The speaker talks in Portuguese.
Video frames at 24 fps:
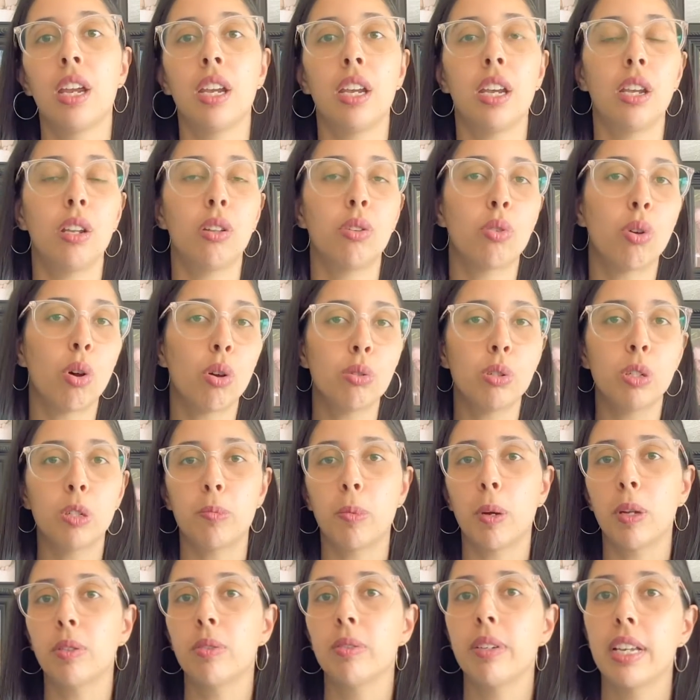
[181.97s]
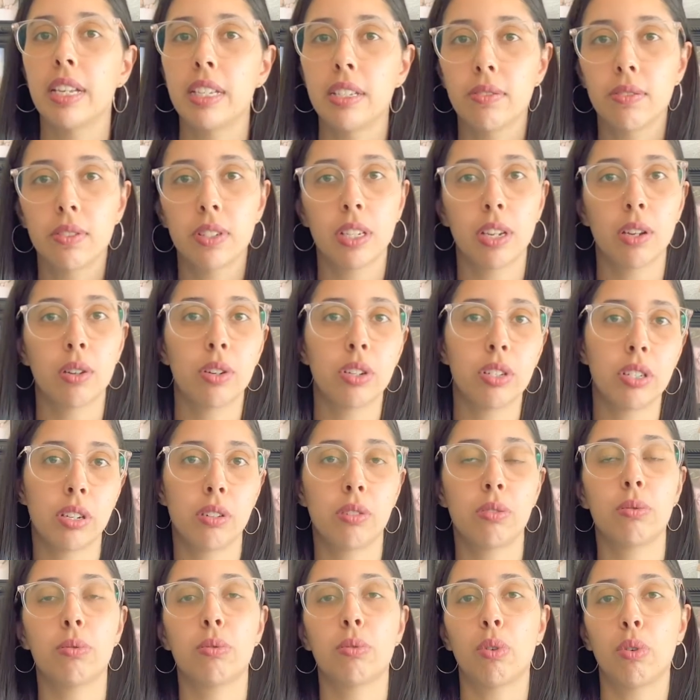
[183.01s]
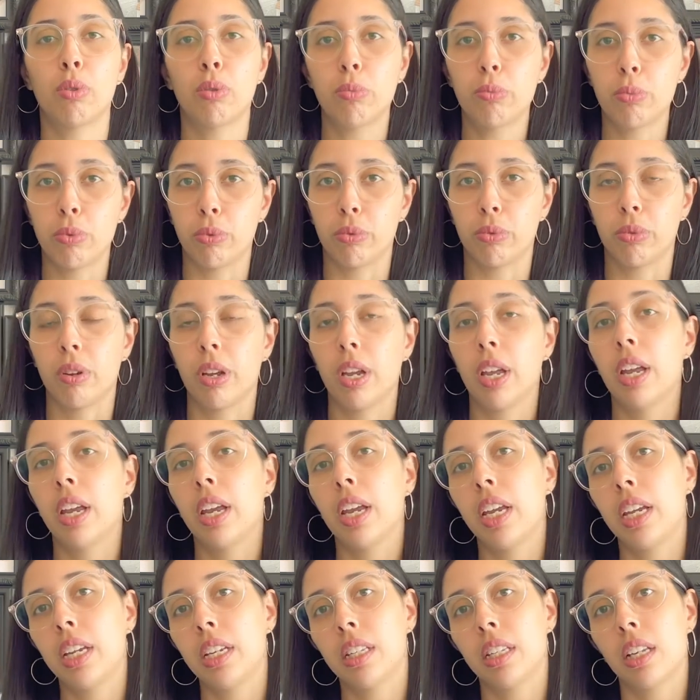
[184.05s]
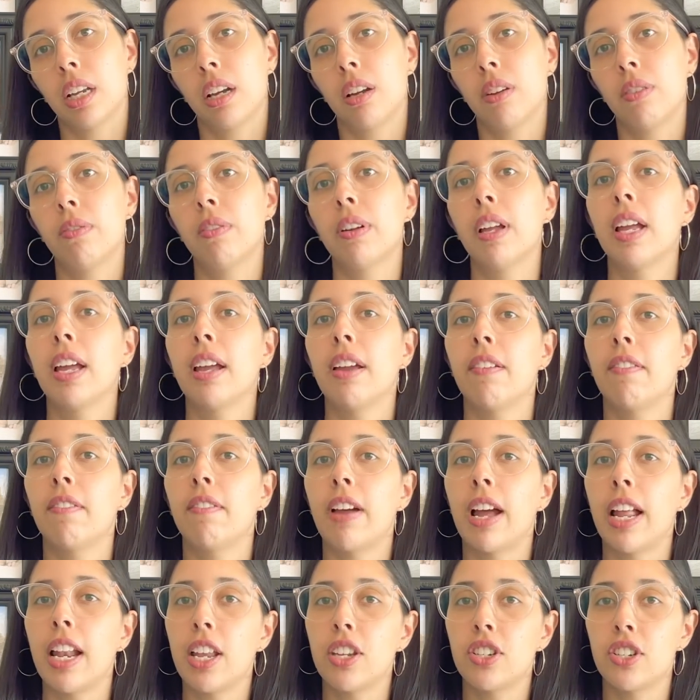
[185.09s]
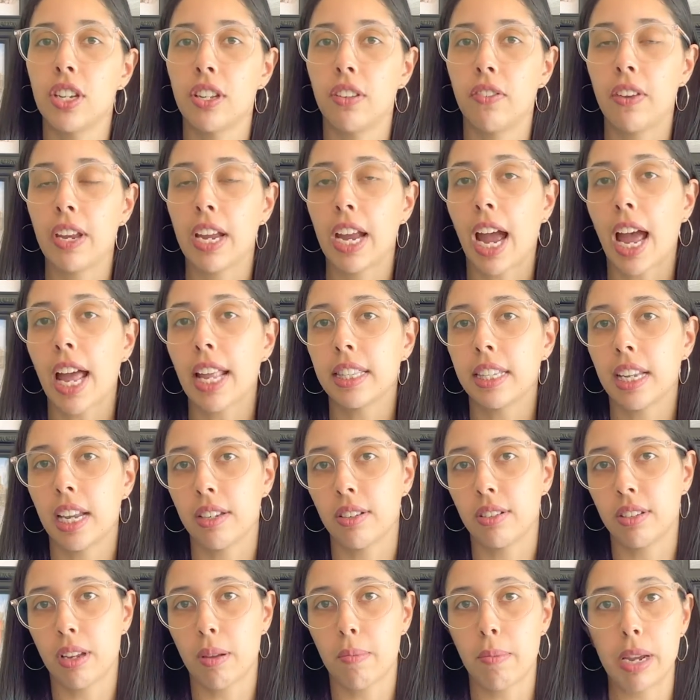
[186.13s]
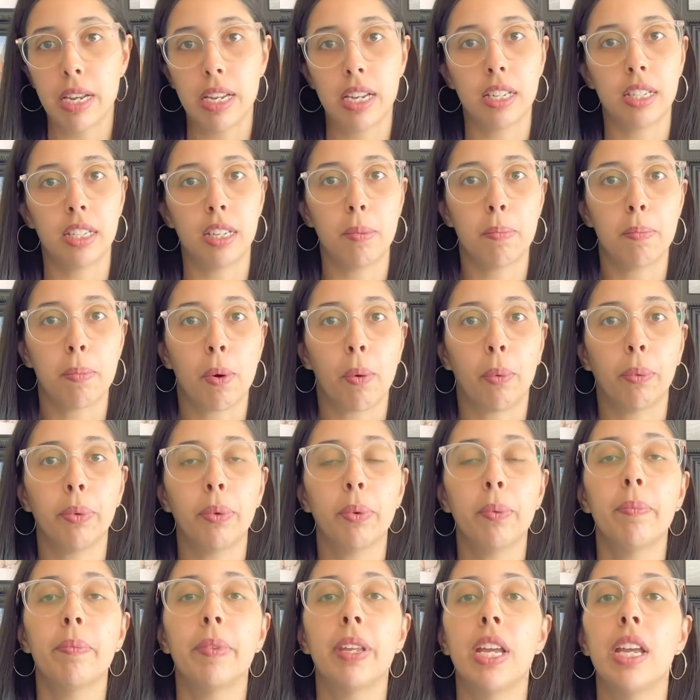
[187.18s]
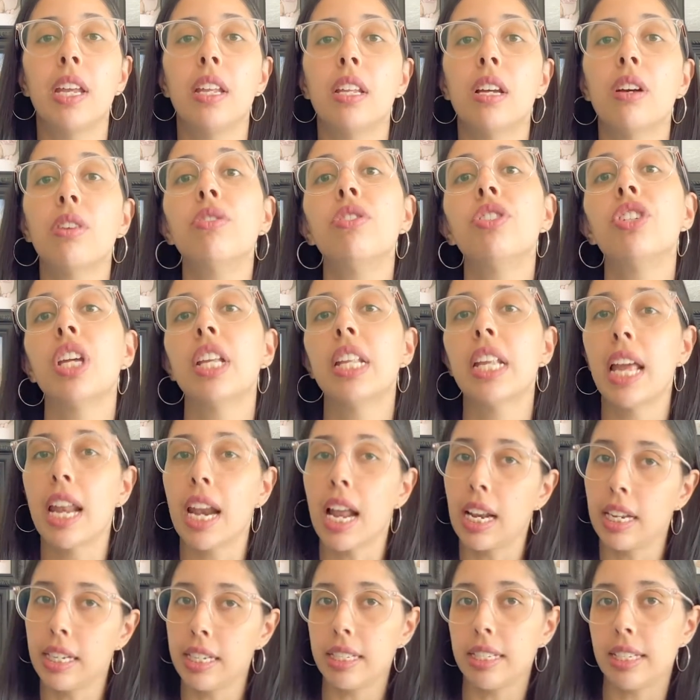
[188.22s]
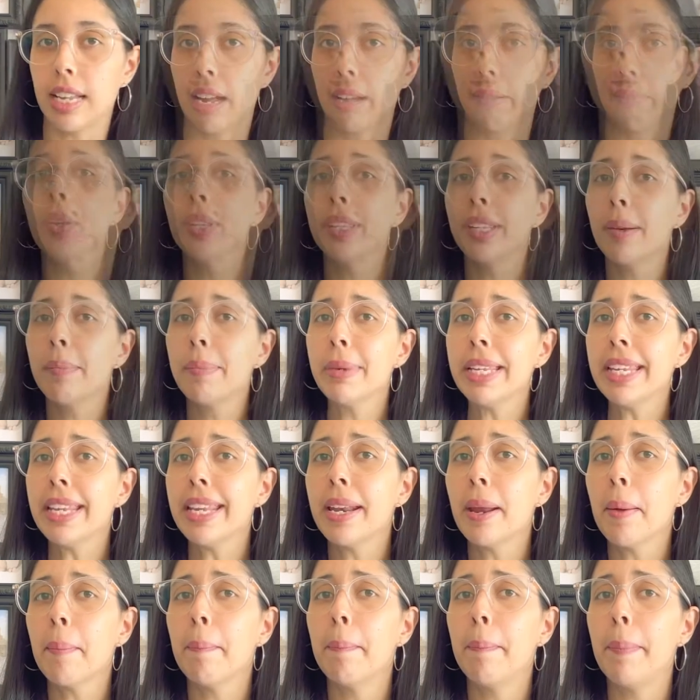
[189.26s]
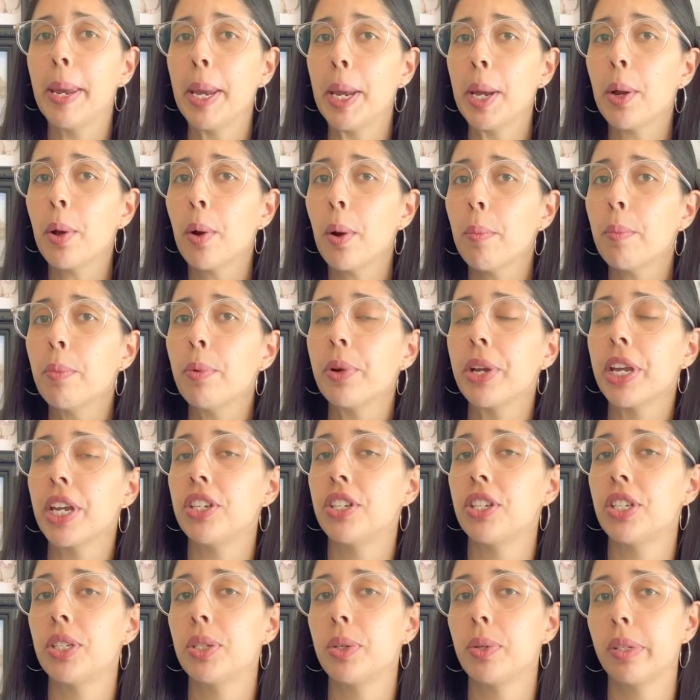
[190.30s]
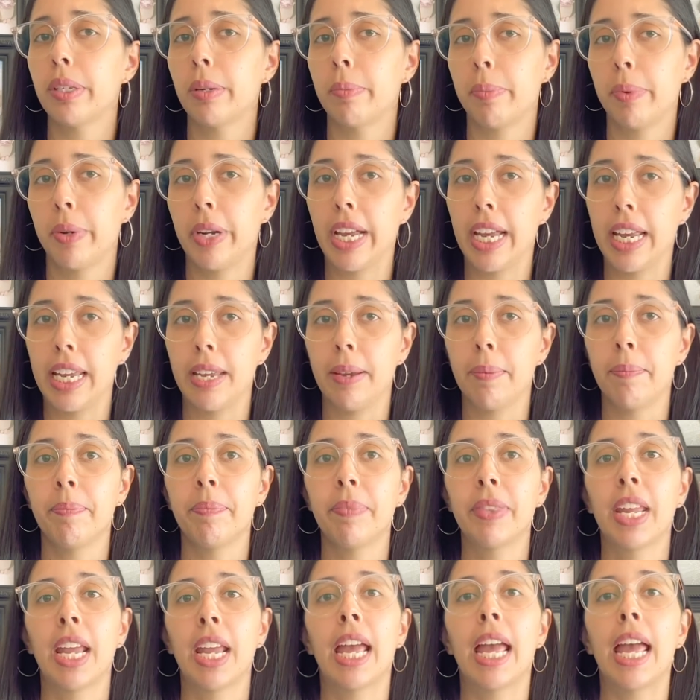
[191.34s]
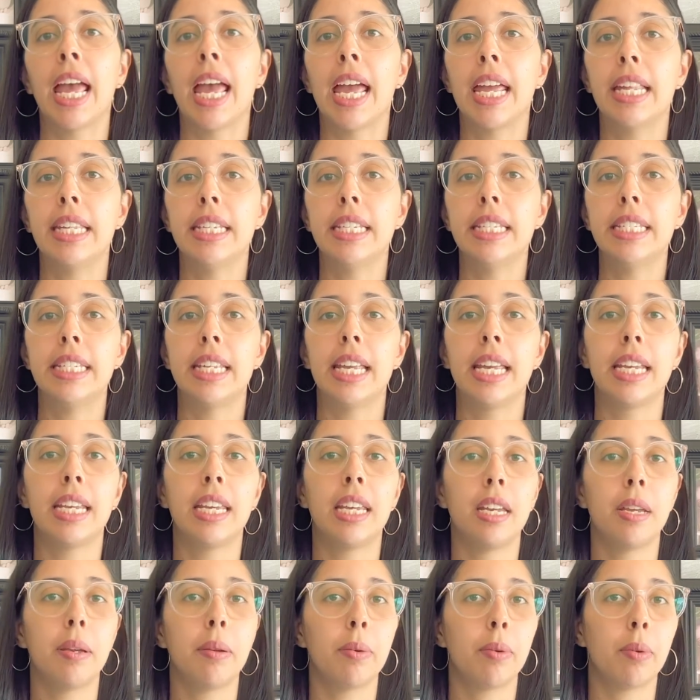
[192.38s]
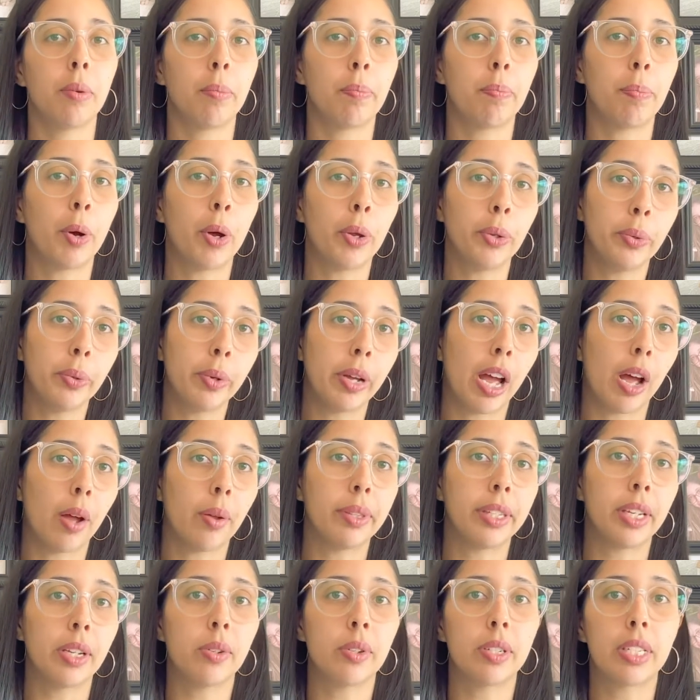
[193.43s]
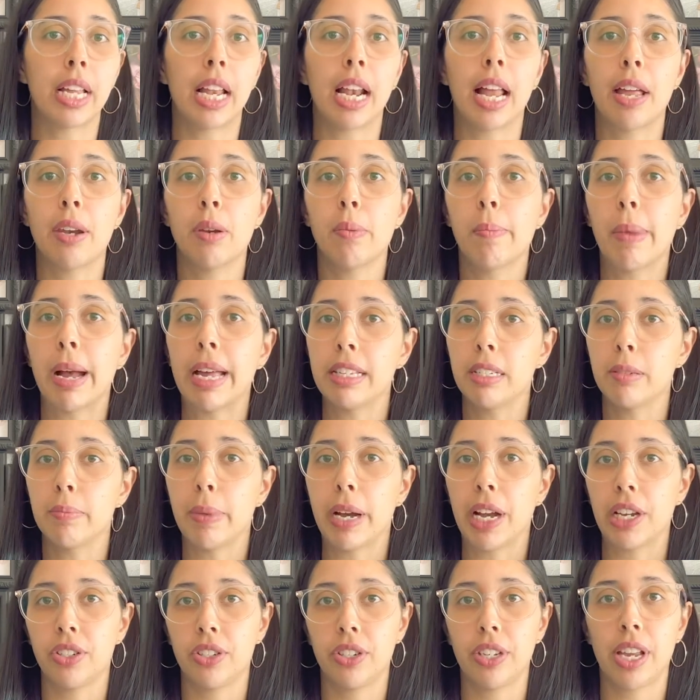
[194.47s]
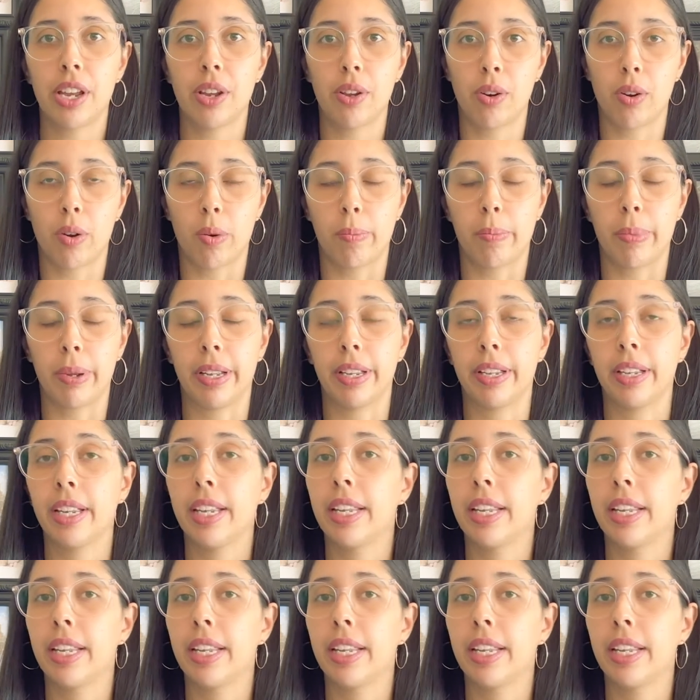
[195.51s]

que todos os portugueses vão ser grosseiros com todo mundo. Então, vale a gente ficar atento também nesse ponto e não generalizar. Outra mentira bem comum que a gente escuta por aí é dizer que Portugal tem o um salário mais baixo da Europa.